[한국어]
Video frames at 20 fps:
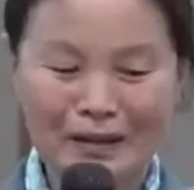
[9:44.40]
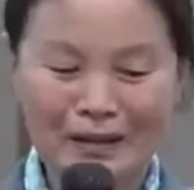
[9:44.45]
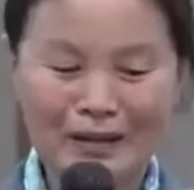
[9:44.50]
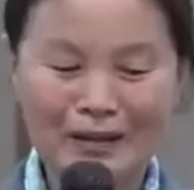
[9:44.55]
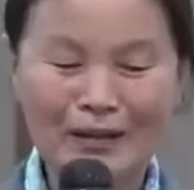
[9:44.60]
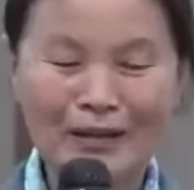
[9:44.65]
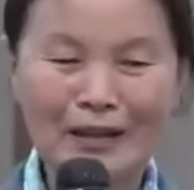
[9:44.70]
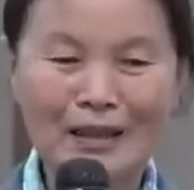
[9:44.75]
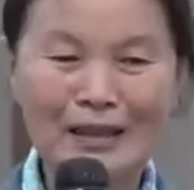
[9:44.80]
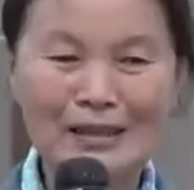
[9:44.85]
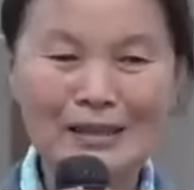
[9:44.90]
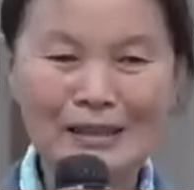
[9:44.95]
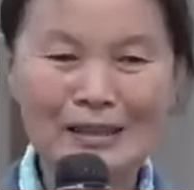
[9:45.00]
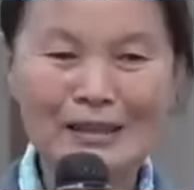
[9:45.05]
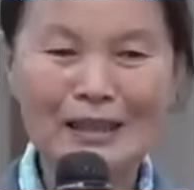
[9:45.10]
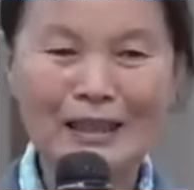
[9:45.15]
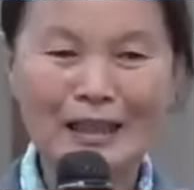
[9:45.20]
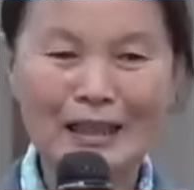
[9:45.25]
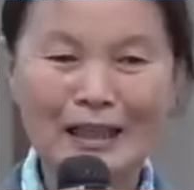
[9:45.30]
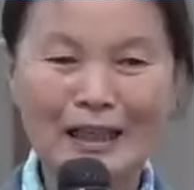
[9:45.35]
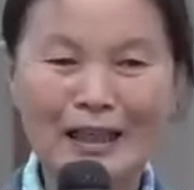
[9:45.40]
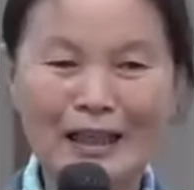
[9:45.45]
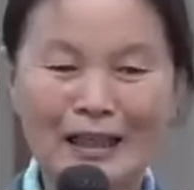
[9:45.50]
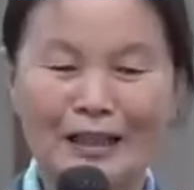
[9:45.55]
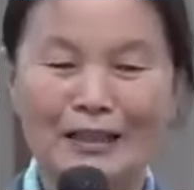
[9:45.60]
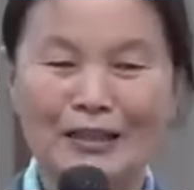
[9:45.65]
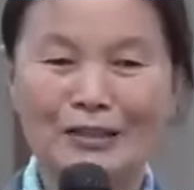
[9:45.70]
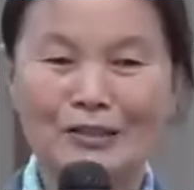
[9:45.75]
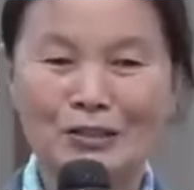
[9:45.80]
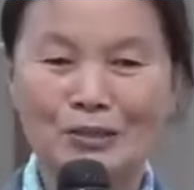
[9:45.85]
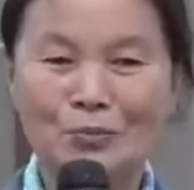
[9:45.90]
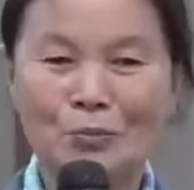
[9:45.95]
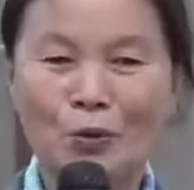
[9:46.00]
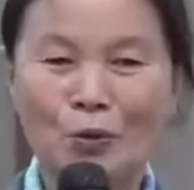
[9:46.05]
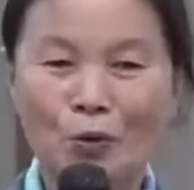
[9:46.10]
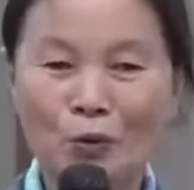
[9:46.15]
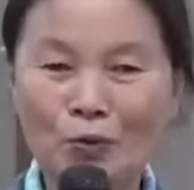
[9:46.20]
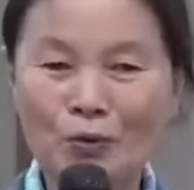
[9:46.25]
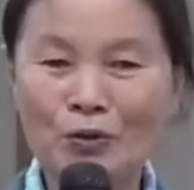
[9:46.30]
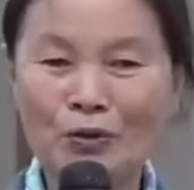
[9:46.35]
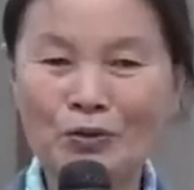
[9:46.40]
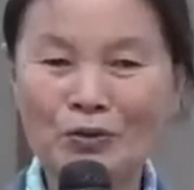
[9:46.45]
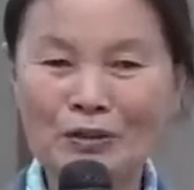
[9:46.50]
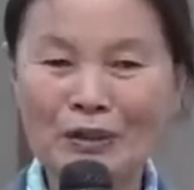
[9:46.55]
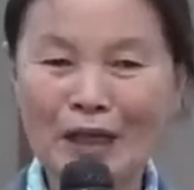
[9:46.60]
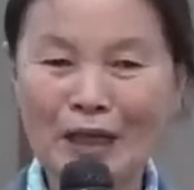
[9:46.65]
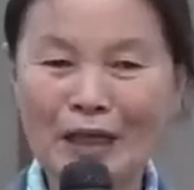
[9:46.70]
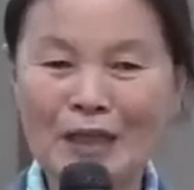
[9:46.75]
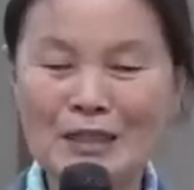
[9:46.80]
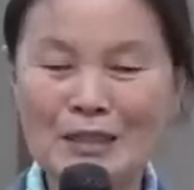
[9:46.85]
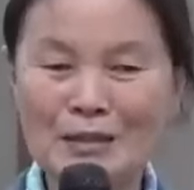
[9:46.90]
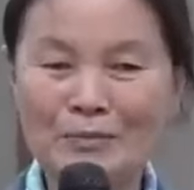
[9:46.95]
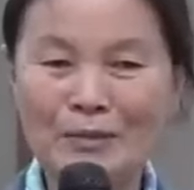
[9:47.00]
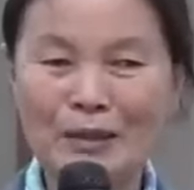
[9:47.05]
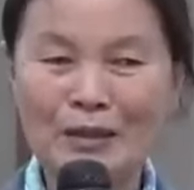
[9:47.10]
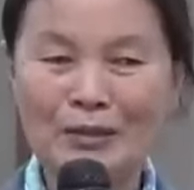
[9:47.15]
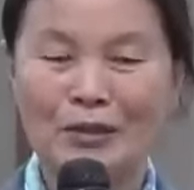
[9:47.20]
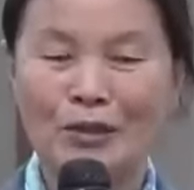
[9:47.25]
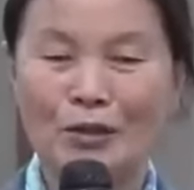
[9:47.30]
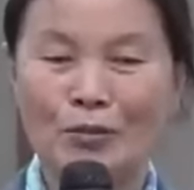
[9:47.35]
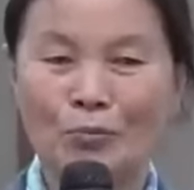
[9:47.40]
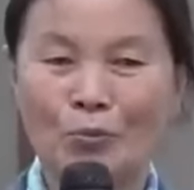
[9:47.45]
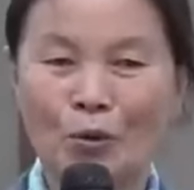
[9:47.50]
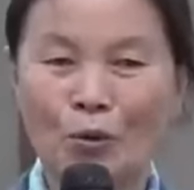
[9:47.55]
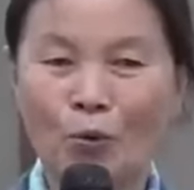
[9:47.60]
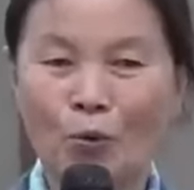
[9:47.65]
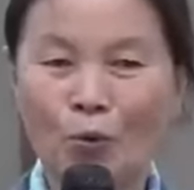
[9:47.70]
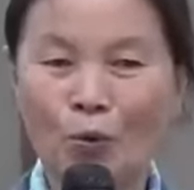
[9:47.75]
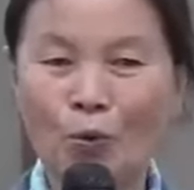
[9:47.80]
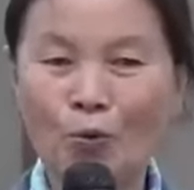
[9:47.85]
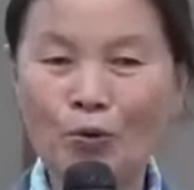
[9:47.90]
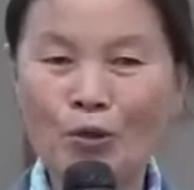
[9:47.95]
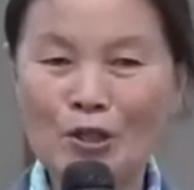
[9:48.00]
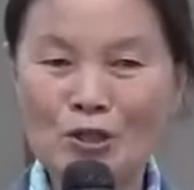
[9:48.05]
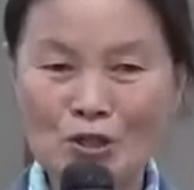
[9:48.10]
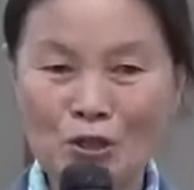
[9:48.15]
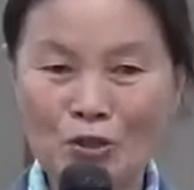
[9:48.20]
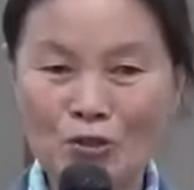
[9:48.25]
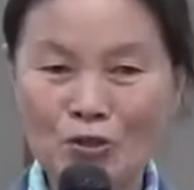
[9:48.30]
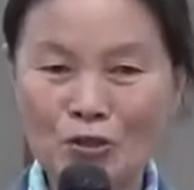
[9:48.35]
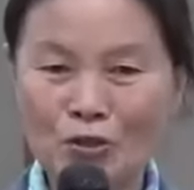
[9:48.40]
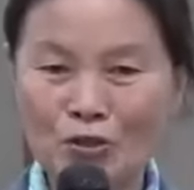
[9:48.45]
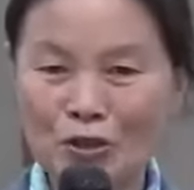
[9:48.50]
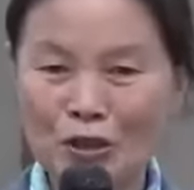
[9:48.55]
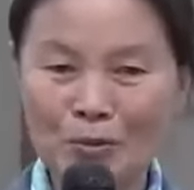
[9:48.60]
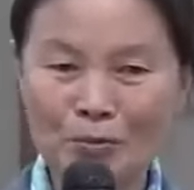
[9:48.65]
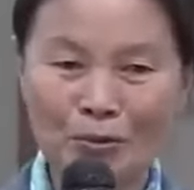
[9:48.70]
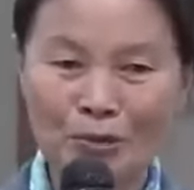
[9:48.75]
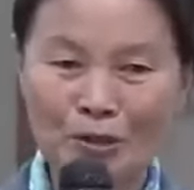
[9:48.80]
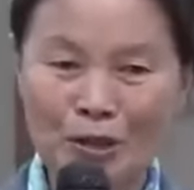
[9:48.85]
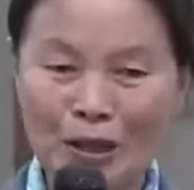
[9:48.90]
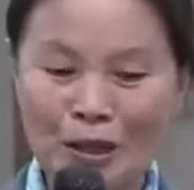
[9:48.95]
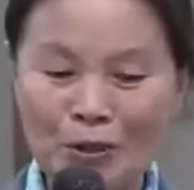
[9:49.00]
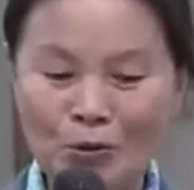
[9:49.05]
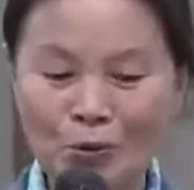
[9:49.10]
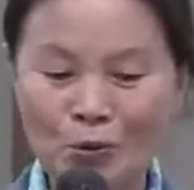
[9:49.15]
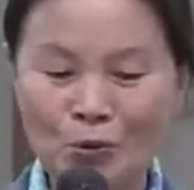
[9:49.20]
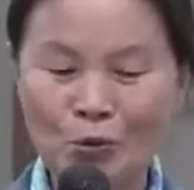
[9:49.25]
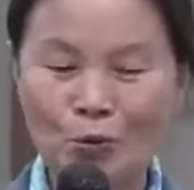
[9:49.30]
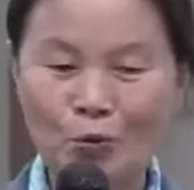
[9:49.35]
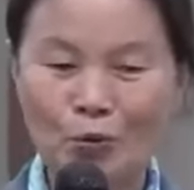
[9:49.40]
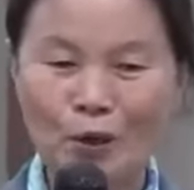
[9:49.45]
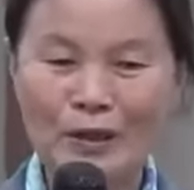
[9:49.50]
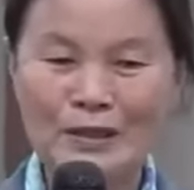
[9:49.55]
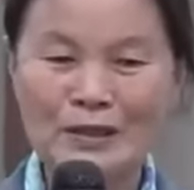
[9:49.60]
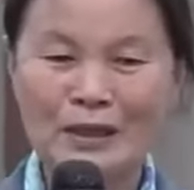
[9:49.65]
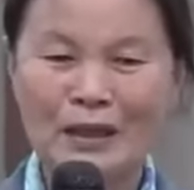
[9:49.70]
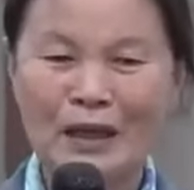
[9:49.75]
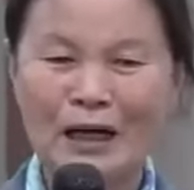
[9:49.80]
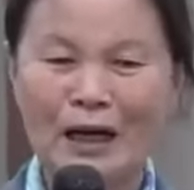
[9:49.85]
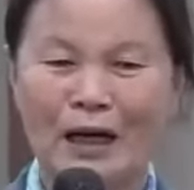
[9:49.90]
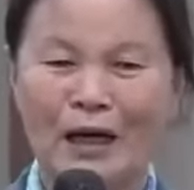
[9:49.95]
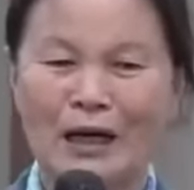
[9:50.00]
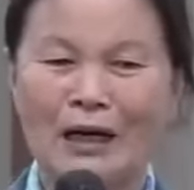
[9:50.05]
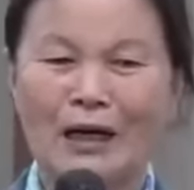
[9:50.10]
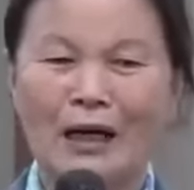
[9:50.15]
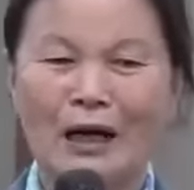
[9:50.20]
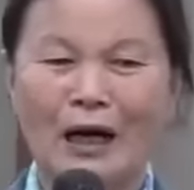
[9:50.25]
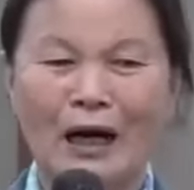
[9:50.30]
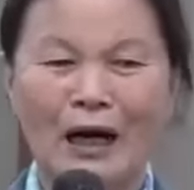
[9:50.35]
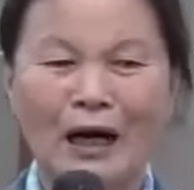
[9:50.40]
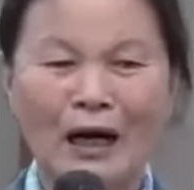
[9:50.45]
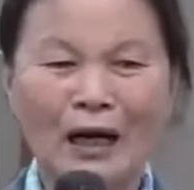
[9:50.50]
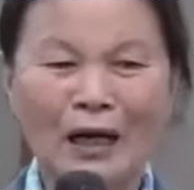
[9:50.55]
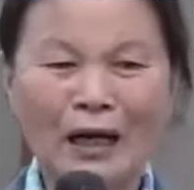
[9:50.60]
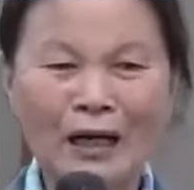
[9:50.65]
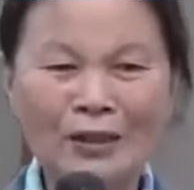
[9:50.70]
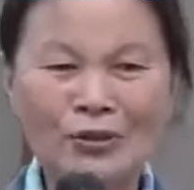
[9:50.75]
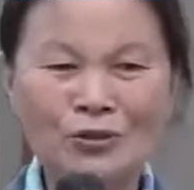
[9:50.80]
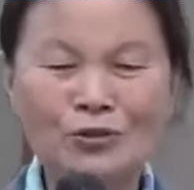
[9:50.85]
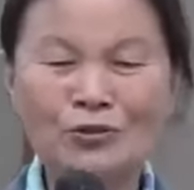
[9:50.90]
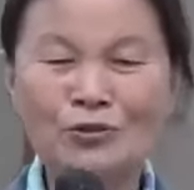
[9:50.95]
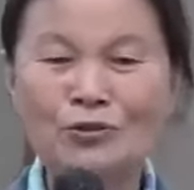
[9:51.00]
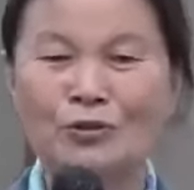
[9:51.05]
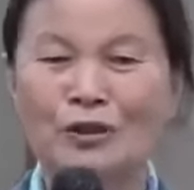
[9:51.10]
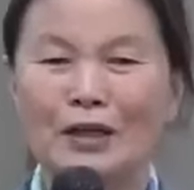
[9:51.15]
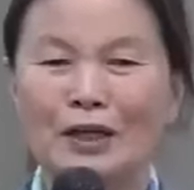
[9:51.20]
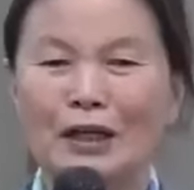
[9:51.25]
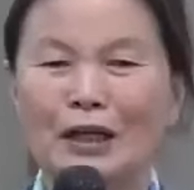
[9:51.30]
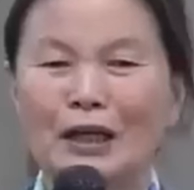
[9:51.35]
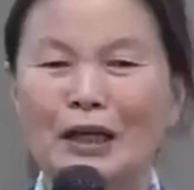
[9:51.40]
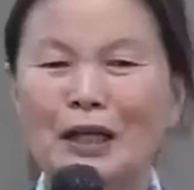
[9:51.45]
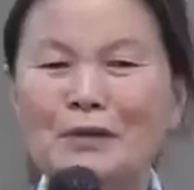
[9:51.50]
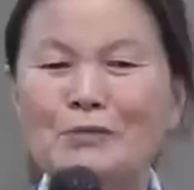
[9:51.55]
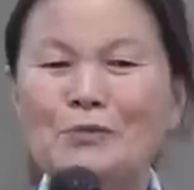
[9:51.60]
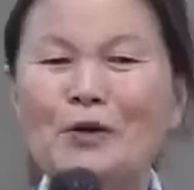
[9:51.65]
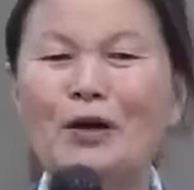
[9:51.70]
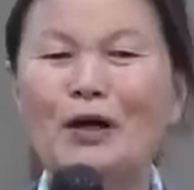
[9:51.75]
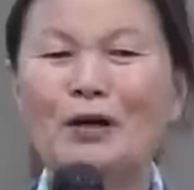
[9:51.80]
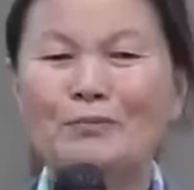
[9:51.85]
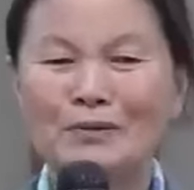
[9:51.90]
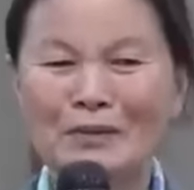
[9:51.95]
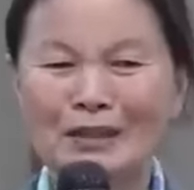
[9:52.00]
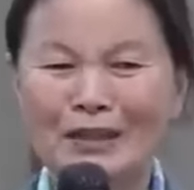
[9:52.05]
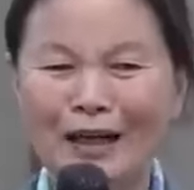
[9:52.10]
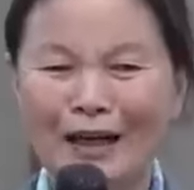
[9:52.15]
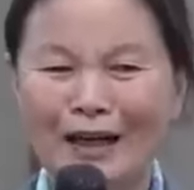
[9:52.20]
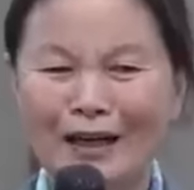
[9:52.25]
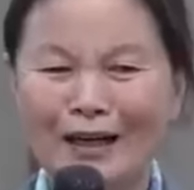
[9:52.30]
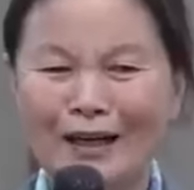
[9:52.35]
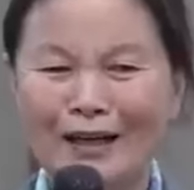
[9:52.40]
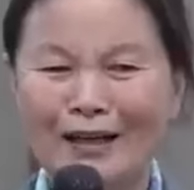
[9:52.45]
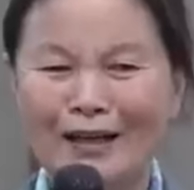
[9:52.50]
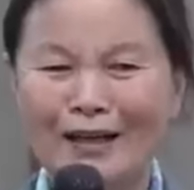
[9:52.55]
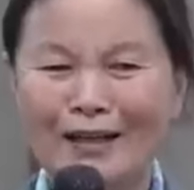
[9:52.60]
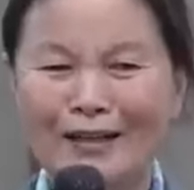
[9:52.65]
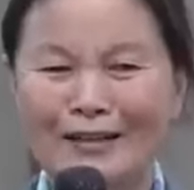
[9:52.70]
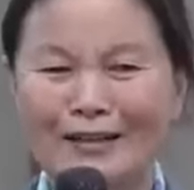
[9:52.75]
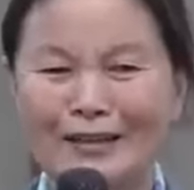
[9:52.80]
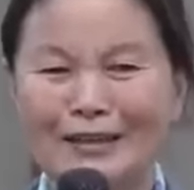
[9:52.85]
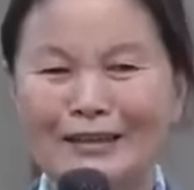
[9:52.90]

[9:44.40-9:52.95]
그러나 지하라 좀 공기는 탁하지만 뭐 공기청정기 뭐 이렇게 놓고 하니까 아주 행복합니다.